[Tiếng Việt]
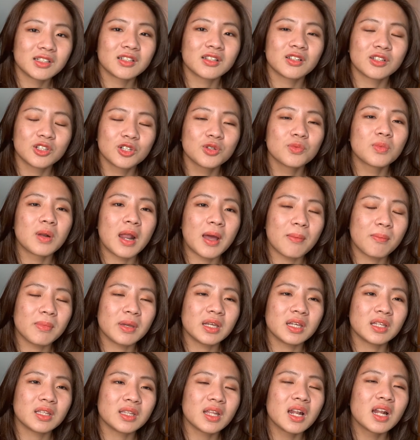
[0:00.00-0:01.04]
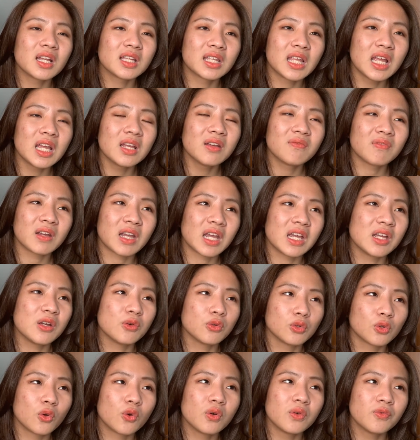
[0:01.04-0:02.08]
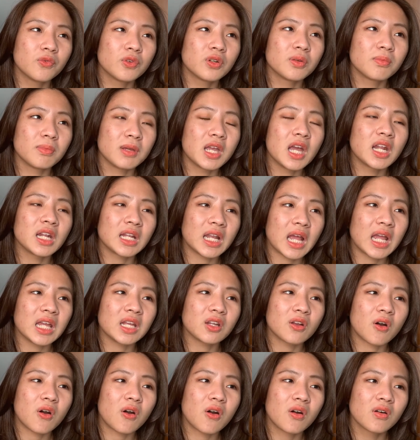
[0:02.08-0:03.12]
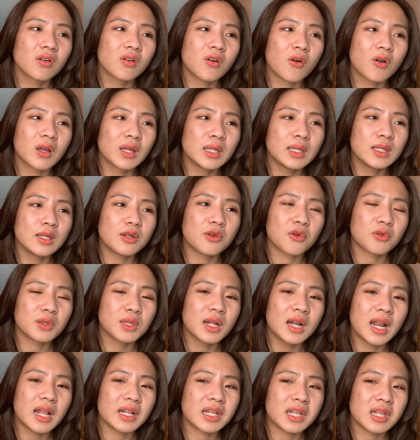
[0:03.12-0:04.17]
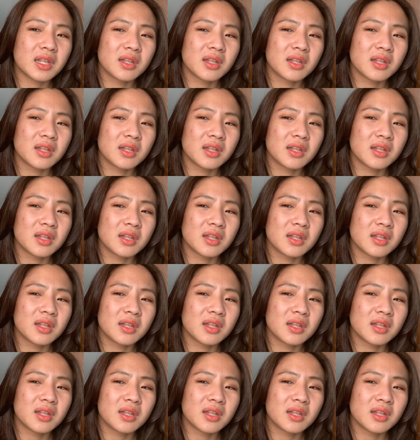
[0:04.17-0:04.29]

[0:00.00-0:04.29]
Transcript: nói chung là mình rất là thích một cái yếu tố phụ nữ bí ẩn này nó có cái gì đó rất là